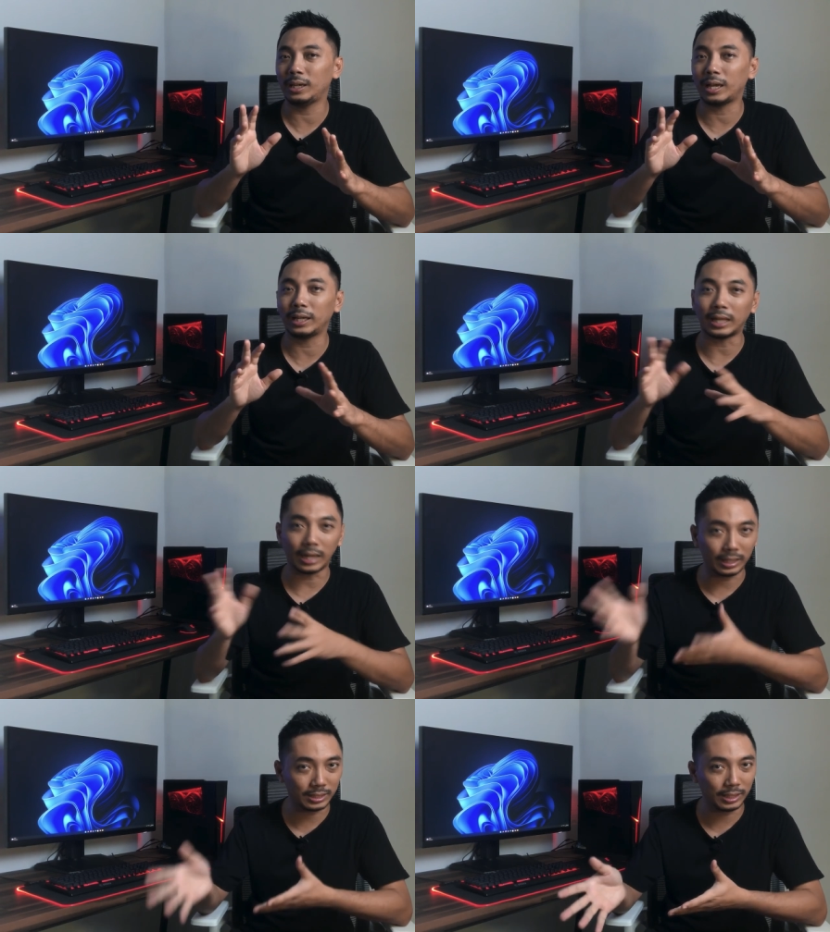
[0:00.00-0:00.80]
yang kita
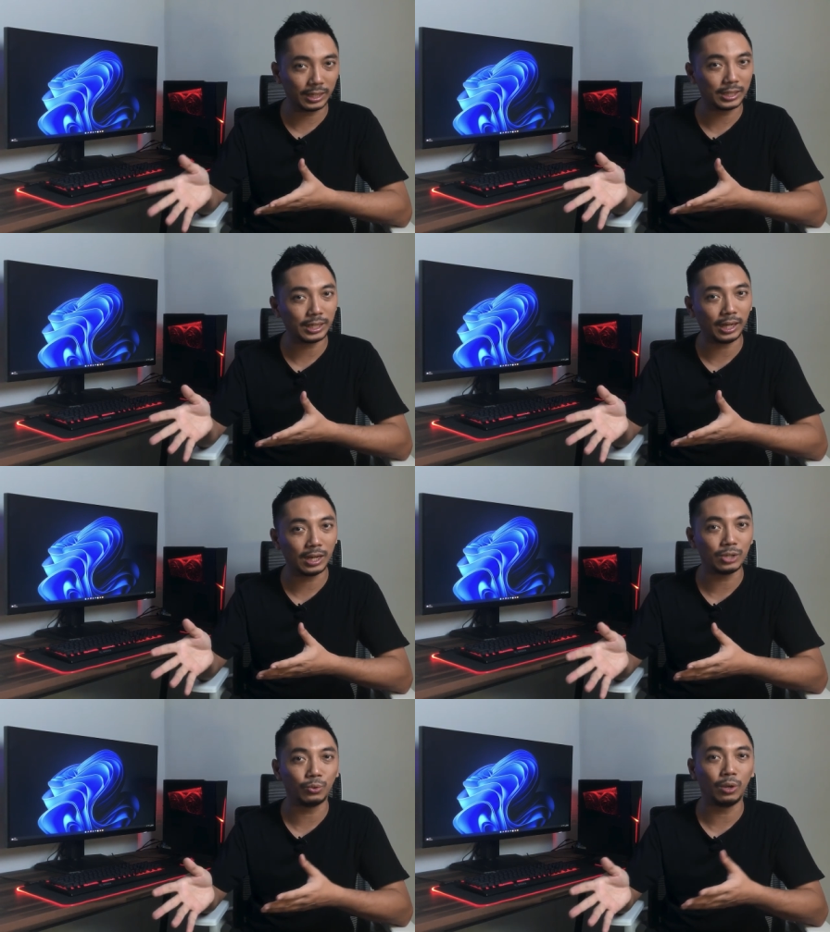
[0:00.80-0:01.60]
rakit sendiri di sini
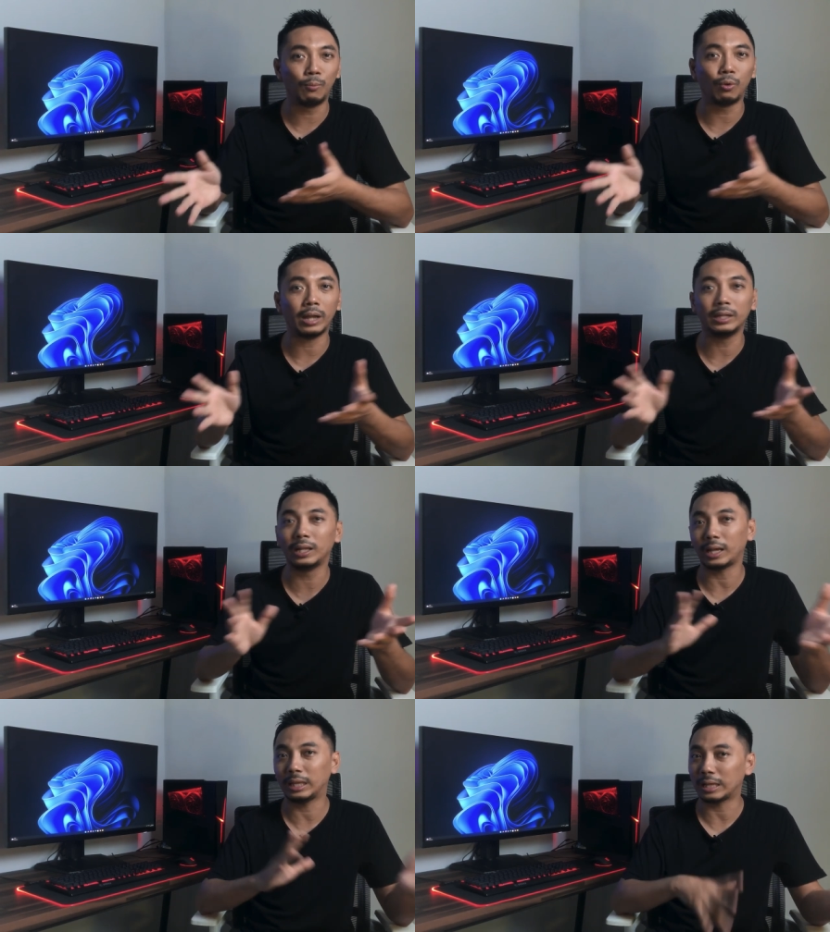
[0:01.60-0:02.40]
dan juga bukan
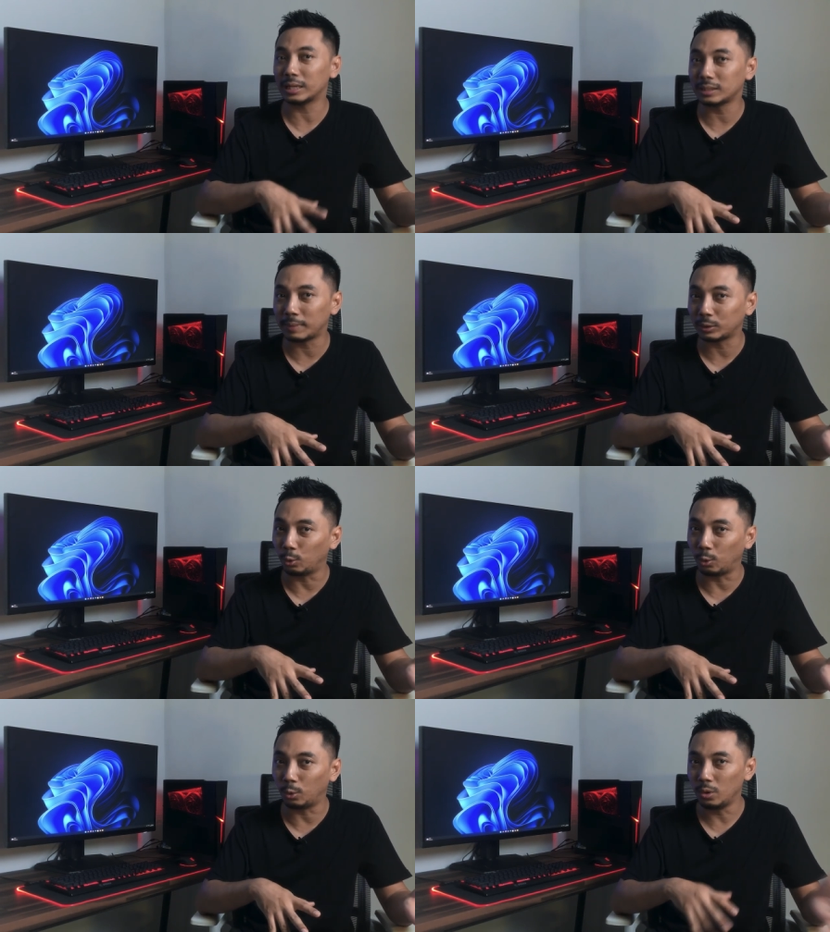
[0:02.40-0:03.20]
dirakitkan sama
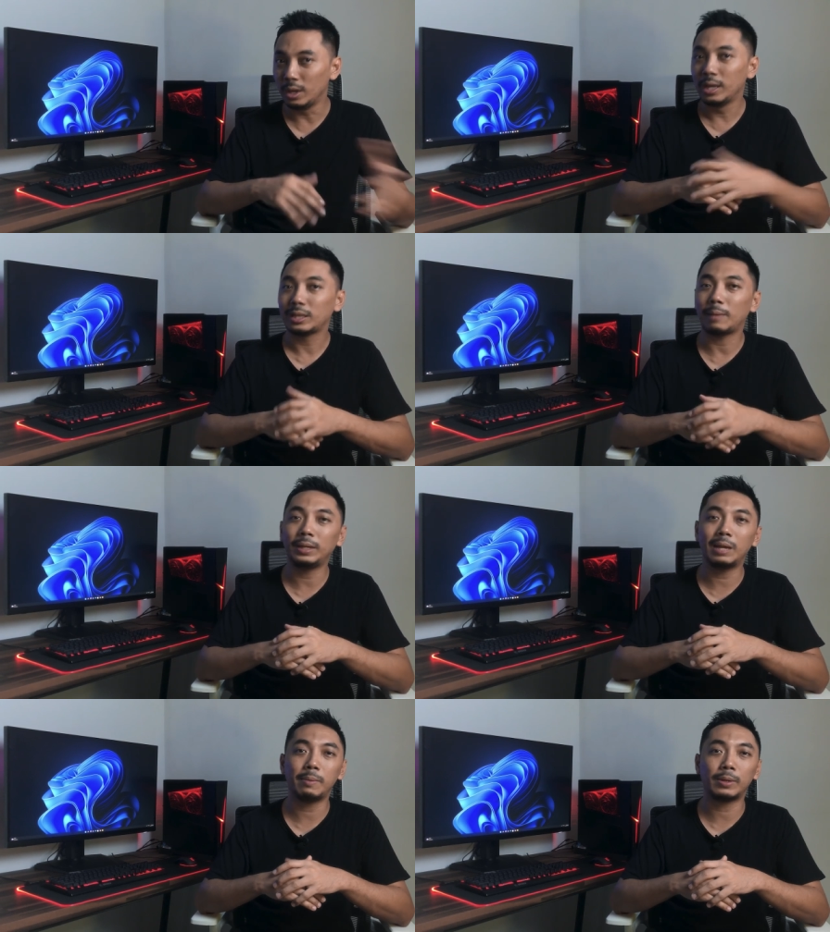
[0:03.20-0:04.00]
toko,
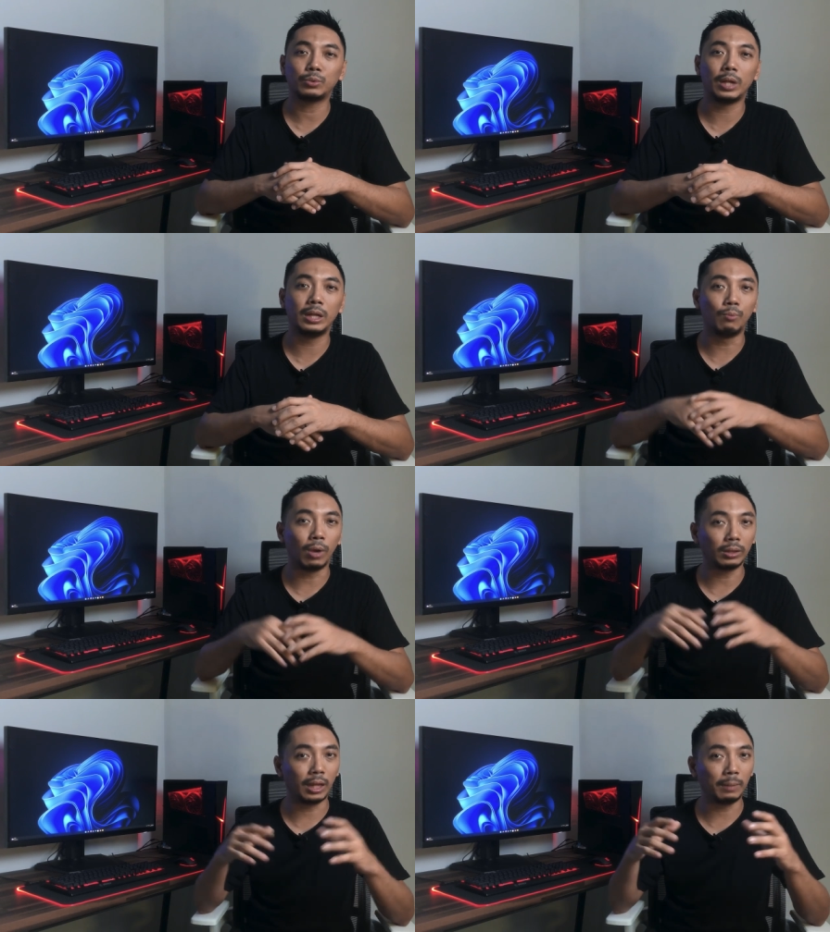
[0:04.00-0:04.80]
tapi dia memang sudah
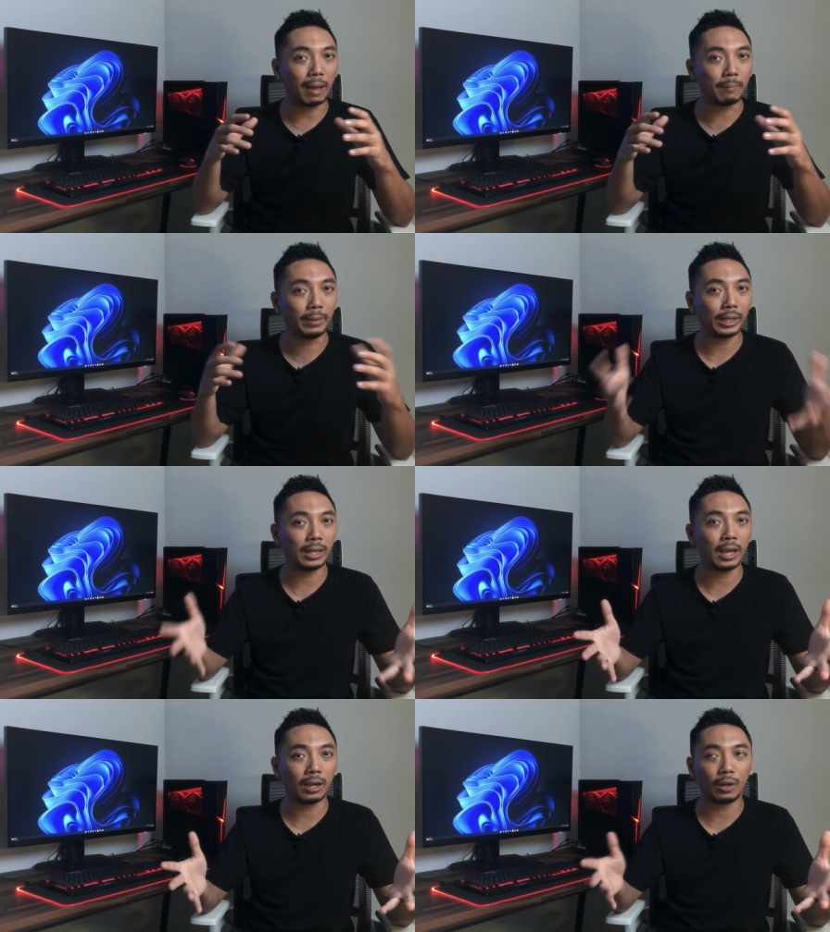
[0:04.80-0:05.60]
dibuat dari
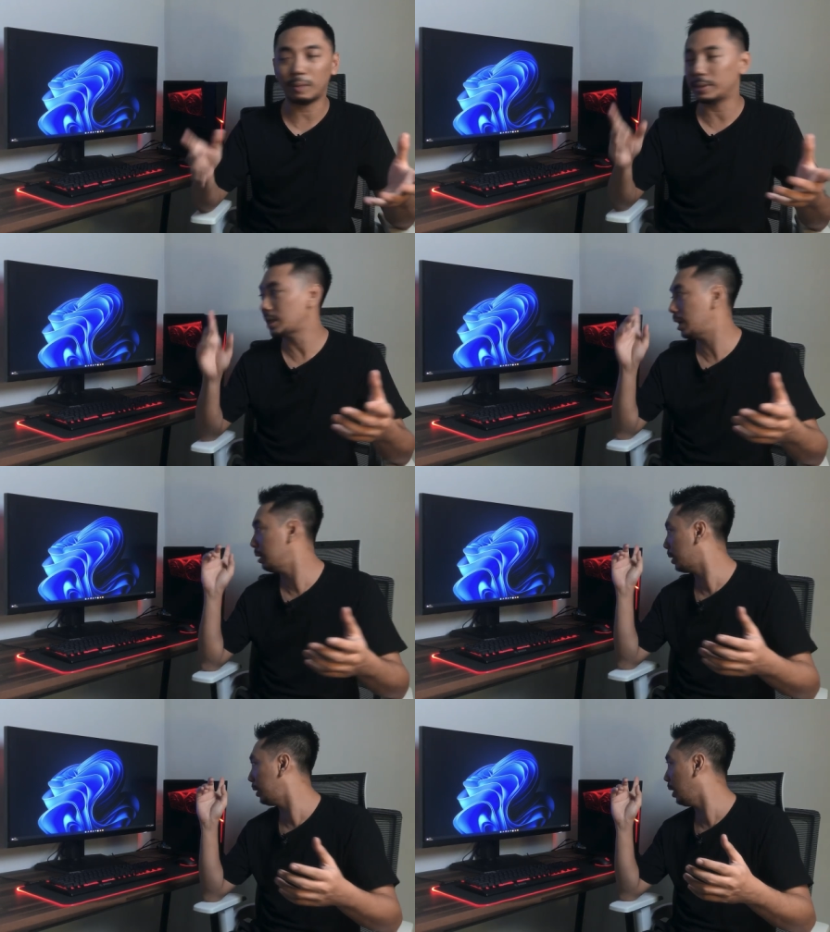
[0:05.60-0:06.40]
pabriknya. Kalau MSI
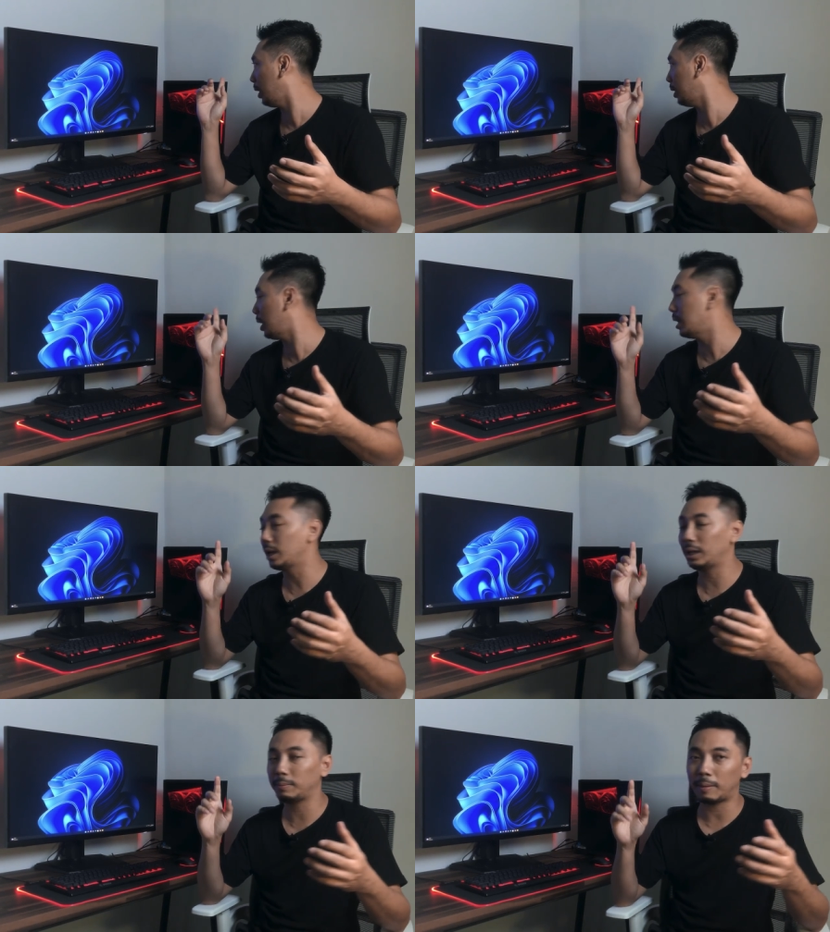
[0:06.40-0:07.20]
ini berarti dia
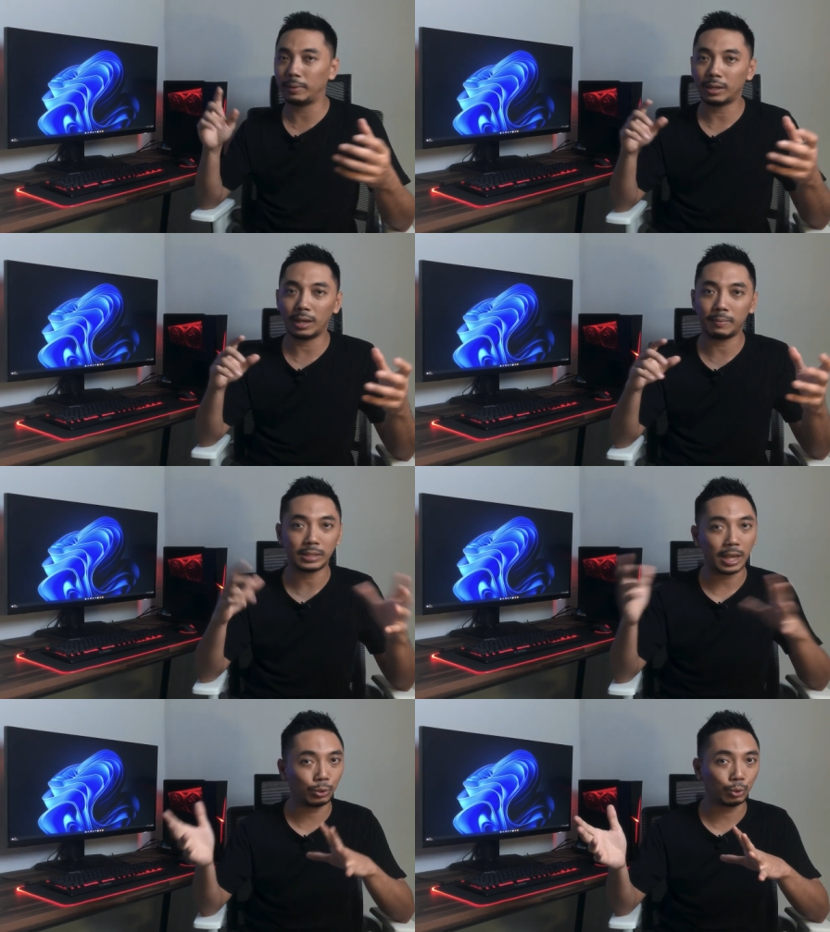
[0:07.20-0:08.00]
dari pabriknya
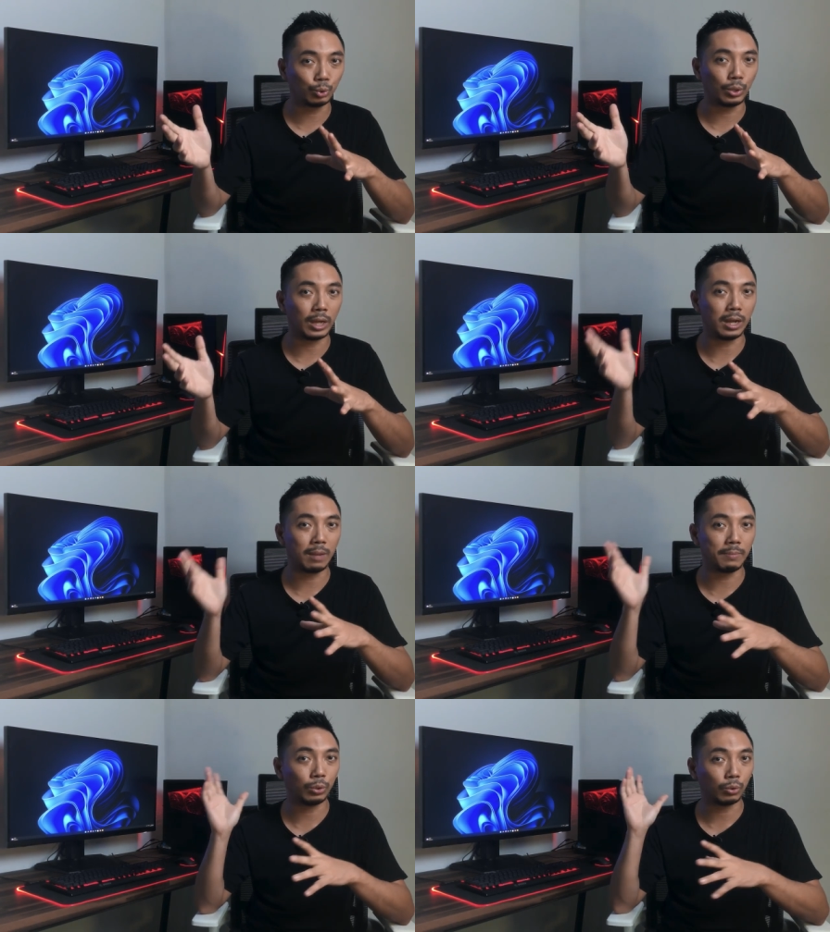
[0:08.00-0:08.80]
MSI itu sudah
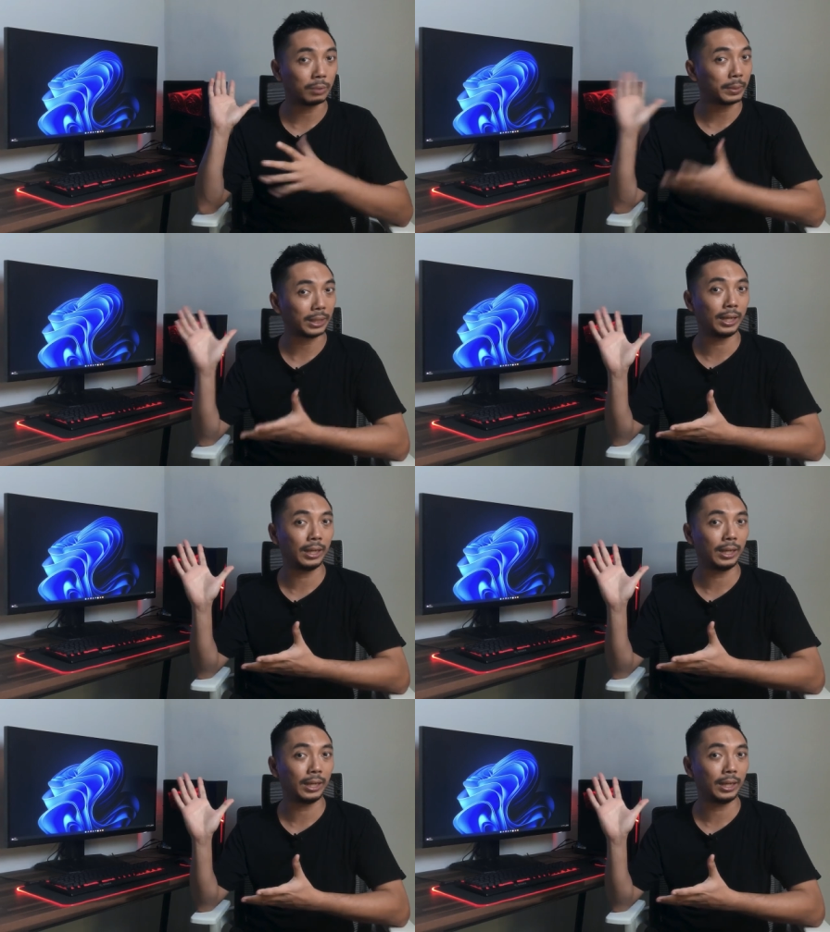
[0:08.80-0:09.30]
dalam bentuk seperti